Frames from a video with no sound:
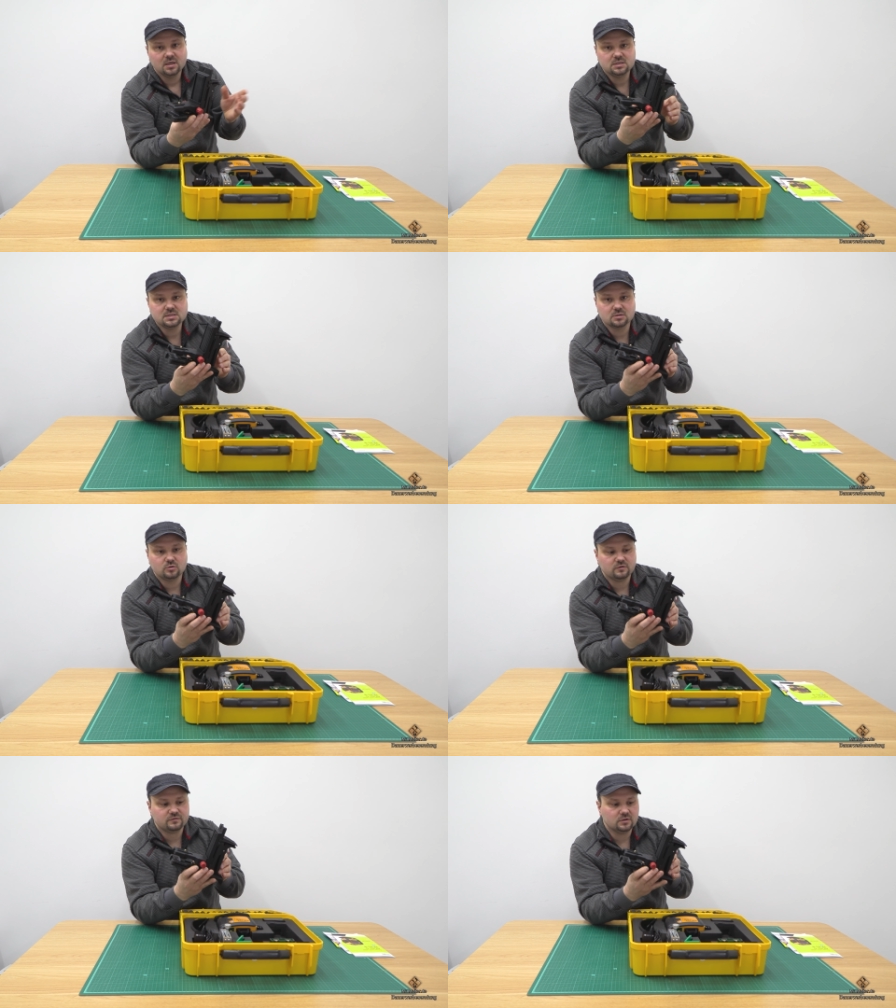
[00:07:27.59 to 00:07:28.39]
Diese
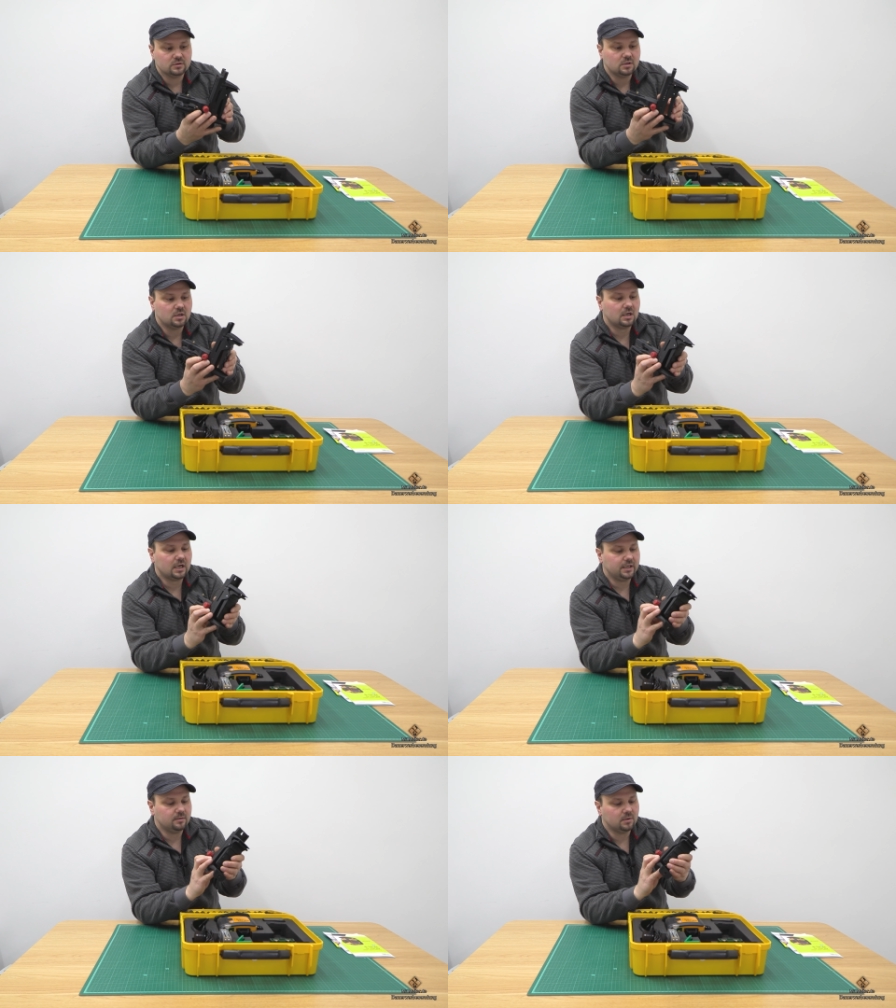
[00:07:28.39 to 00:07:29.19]
dürfte
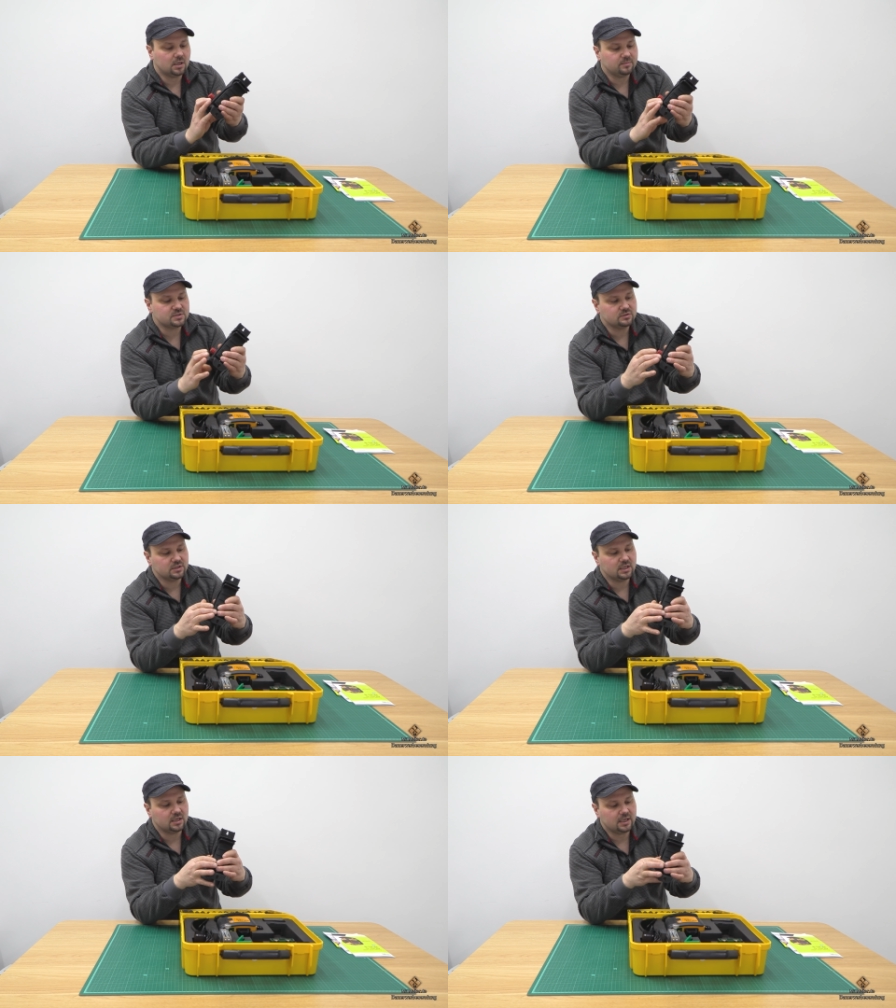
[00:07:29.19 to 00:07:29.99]
einem
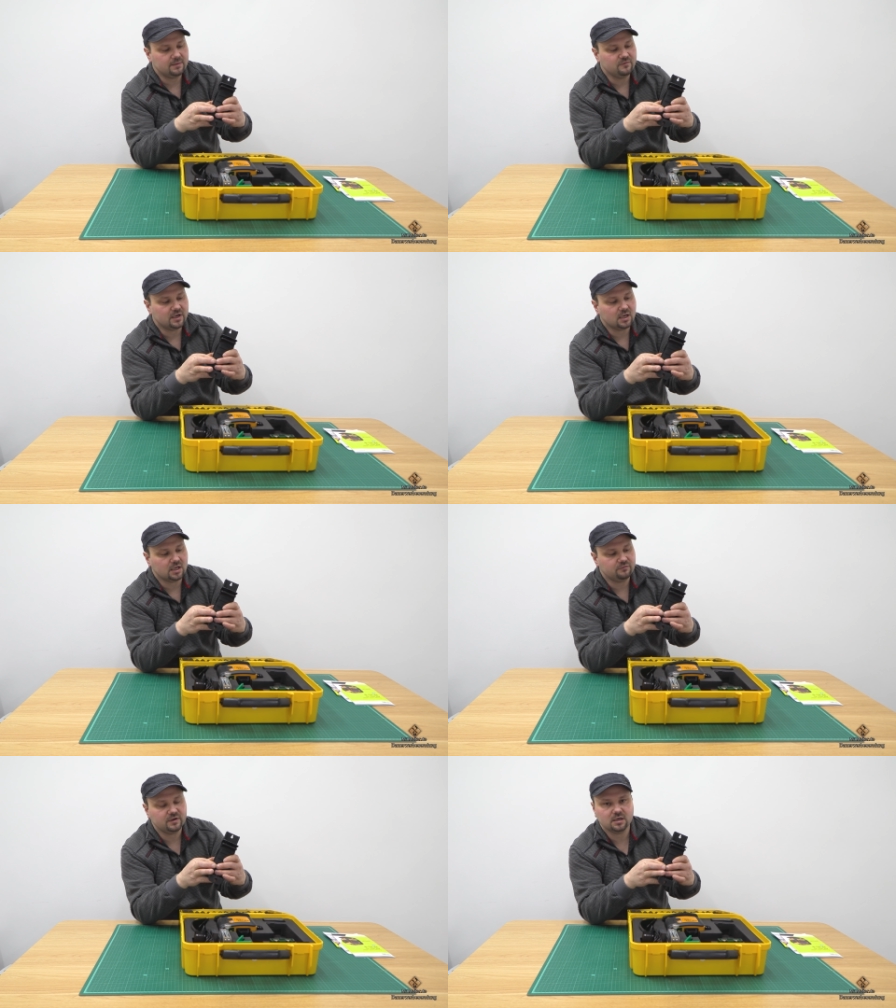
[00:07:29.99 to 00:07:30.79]
ambitionierten Heimwerker,
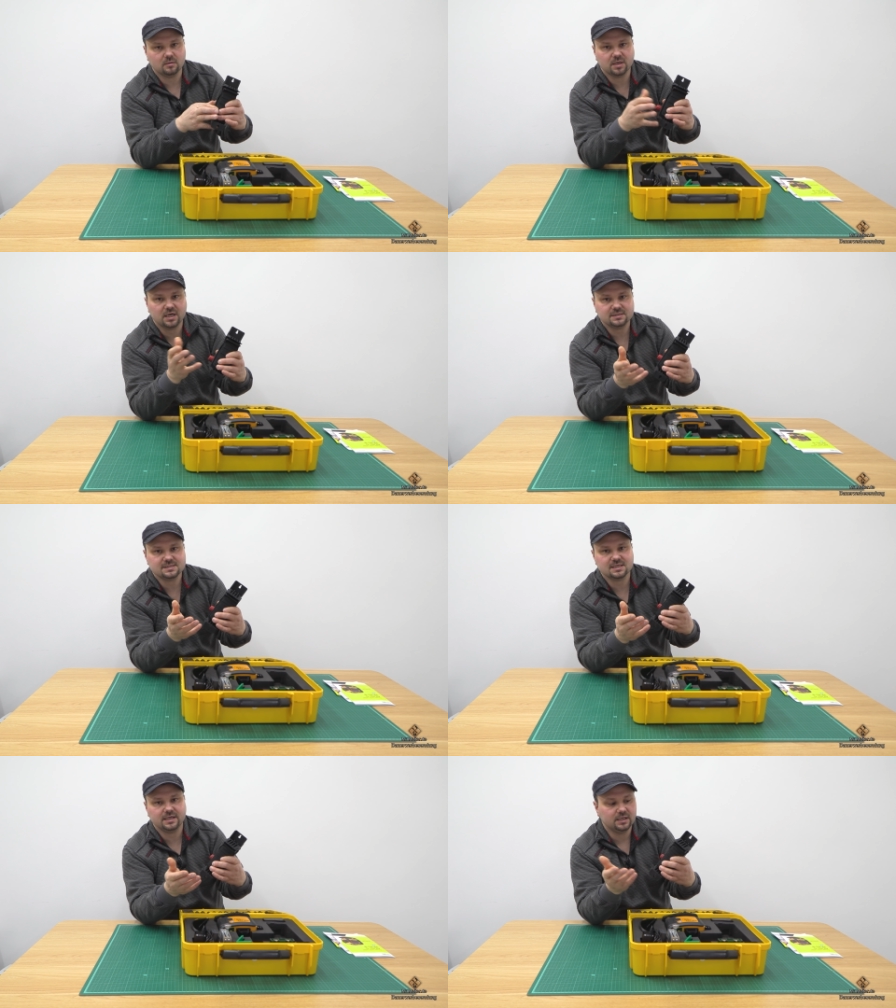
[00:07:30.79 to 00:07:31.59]
Handwerker bekannt
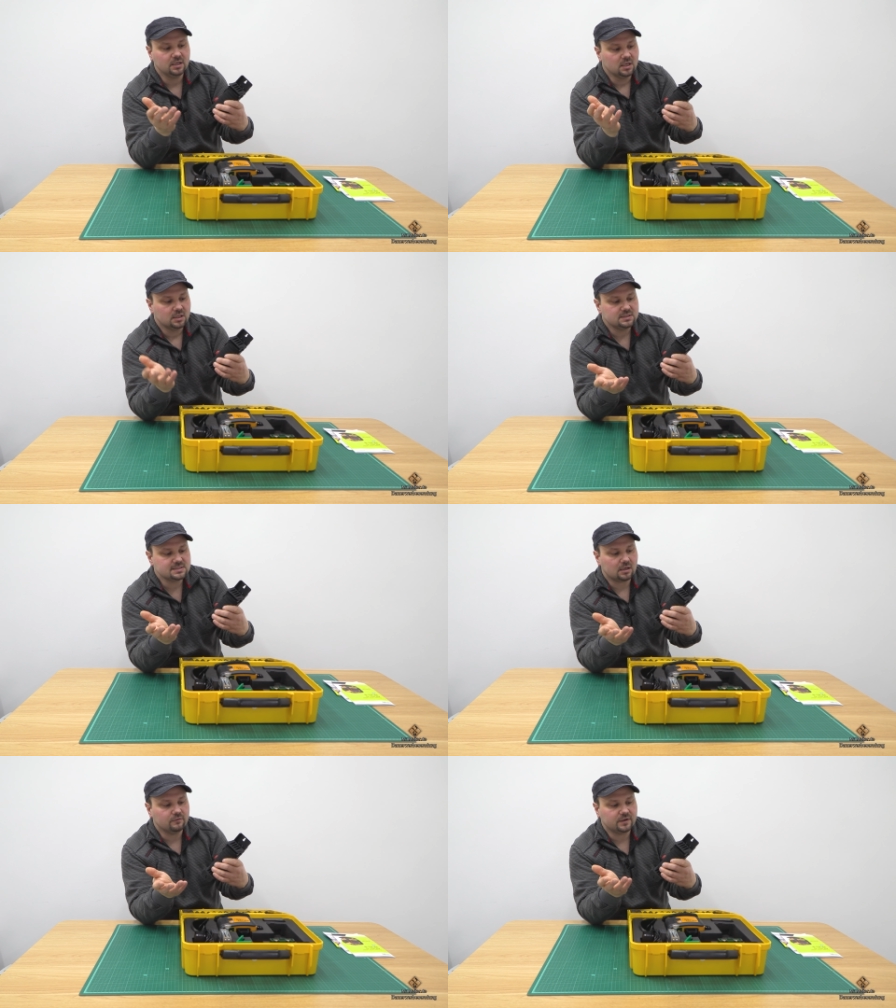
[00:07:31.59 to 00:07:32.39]
sein.
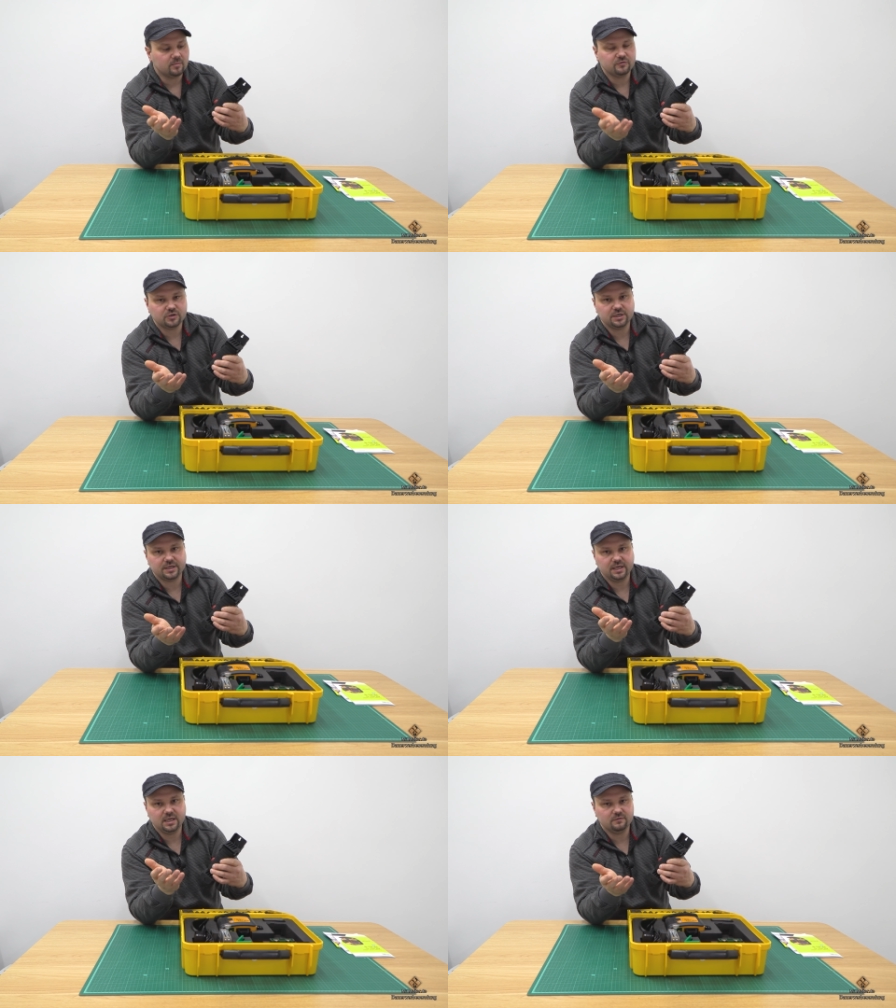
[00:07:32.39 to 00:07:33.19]
Diese Aufnahme wird in
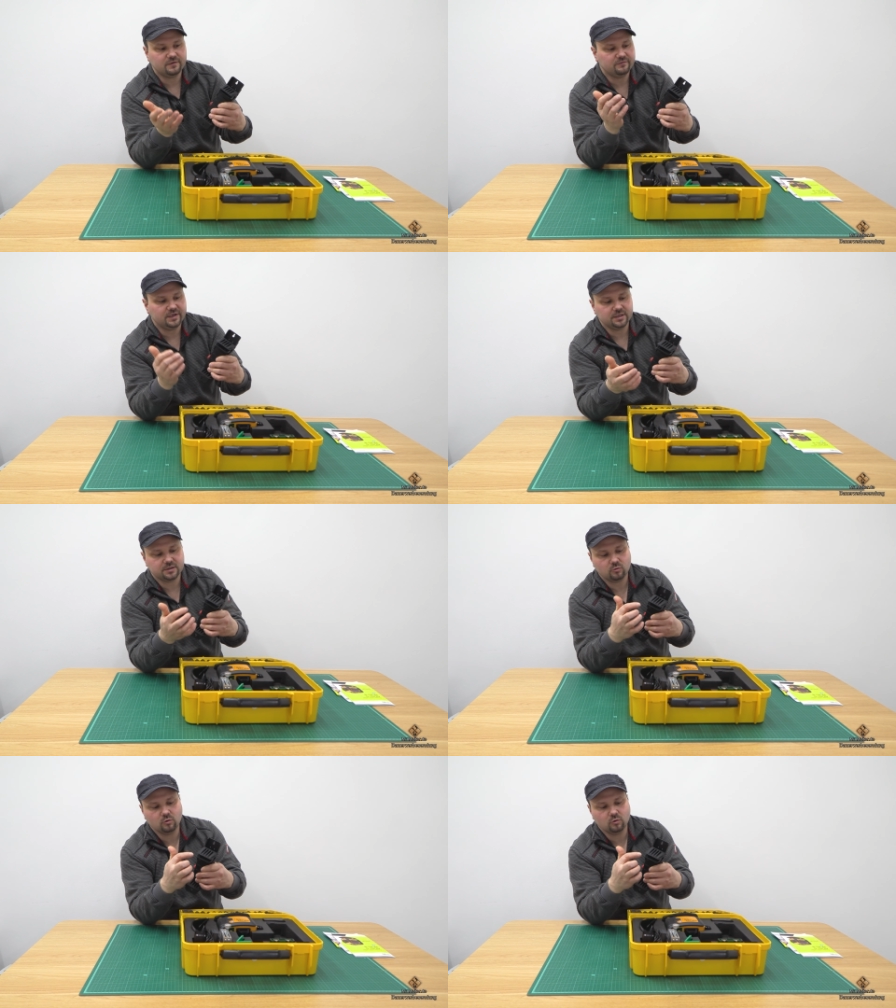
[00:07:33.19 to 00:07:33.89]
der Regel verwendet,